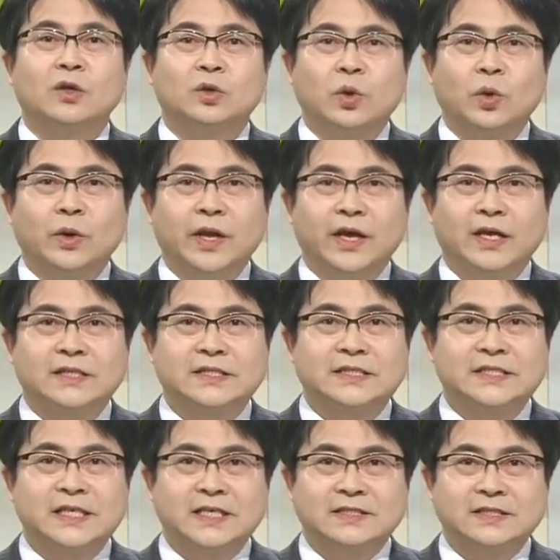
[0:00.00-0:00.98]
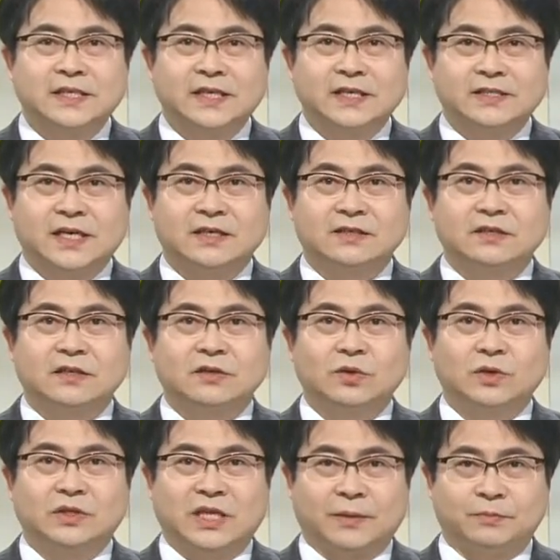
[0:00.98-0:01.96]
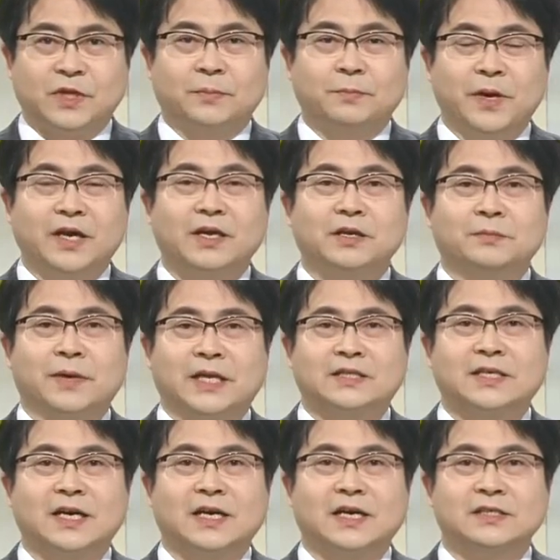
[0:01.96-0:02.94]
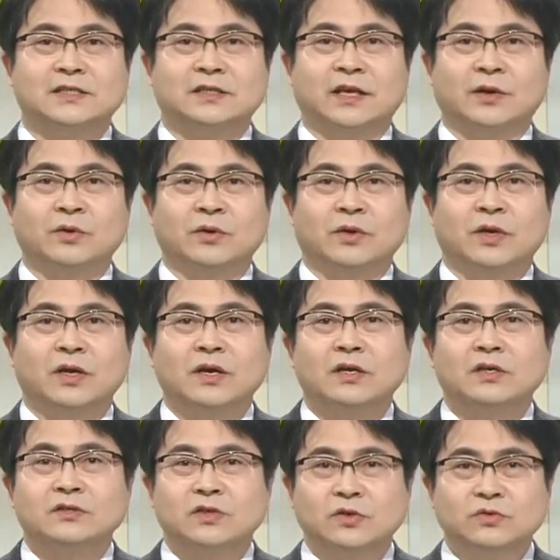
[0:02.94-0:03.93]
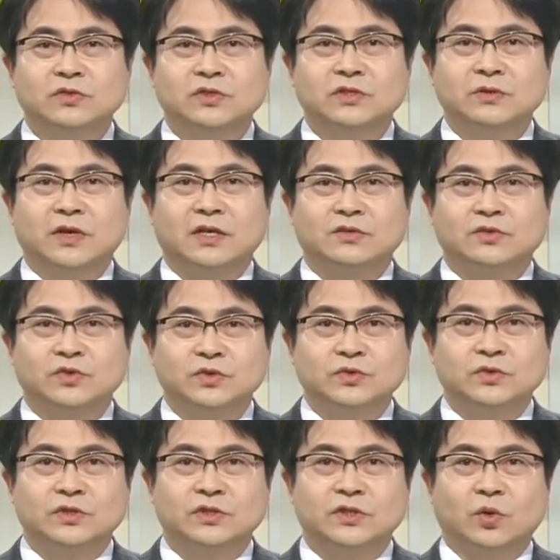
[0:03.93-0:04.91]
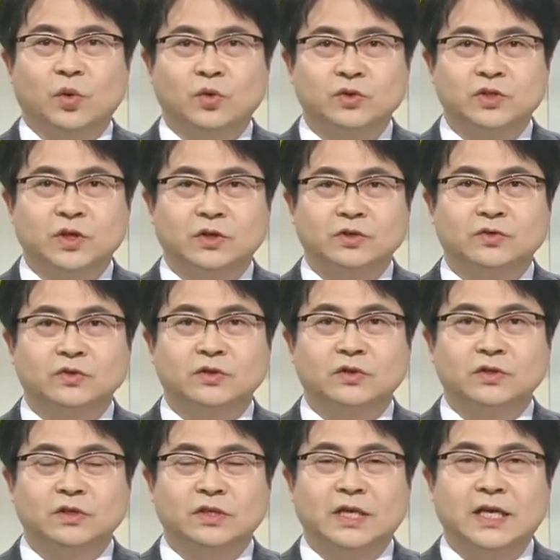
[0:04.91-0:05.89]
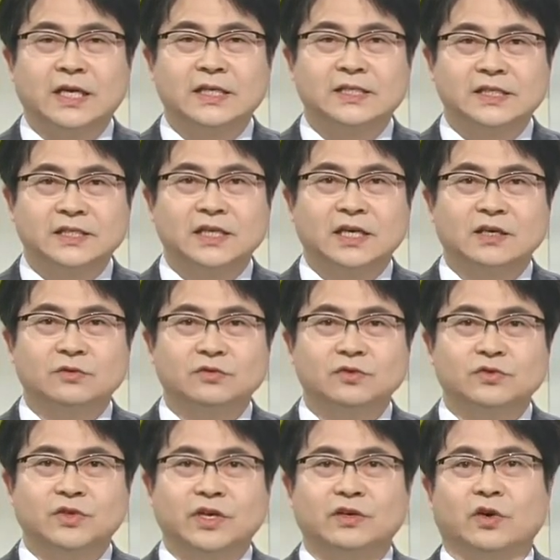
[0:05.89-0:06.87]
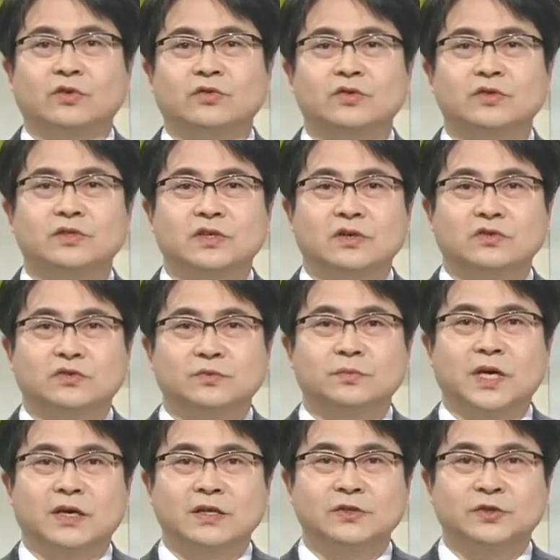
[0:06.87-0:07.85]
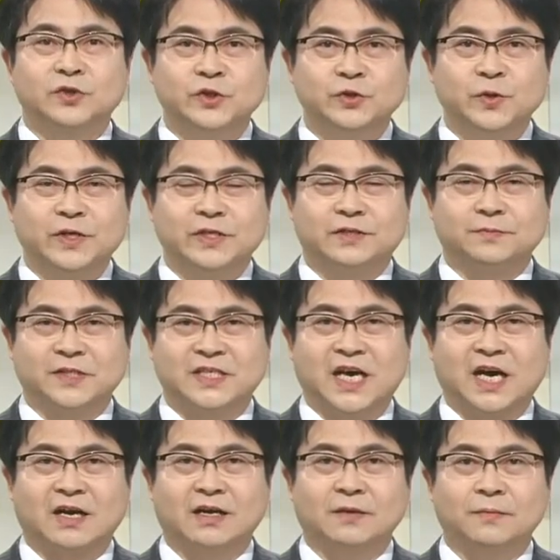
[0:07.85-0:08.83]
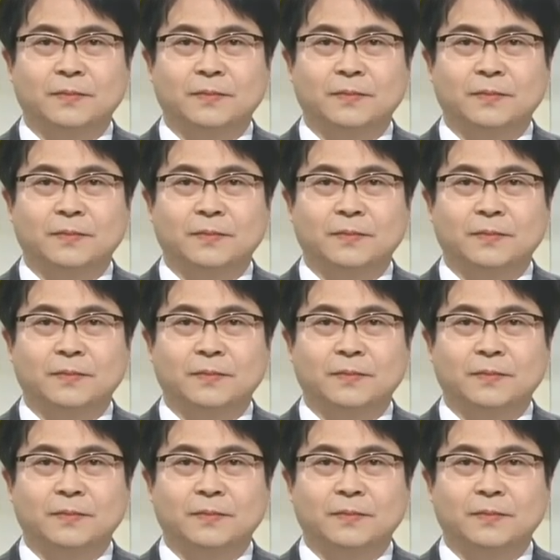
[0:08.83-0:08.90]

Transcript: 도내 지자체장들도 답답하기는 마찬가지인데요. 청주시와 충주시, 옥천군 등은 시장 군수의 연두 지역 순방을 취소했습니다.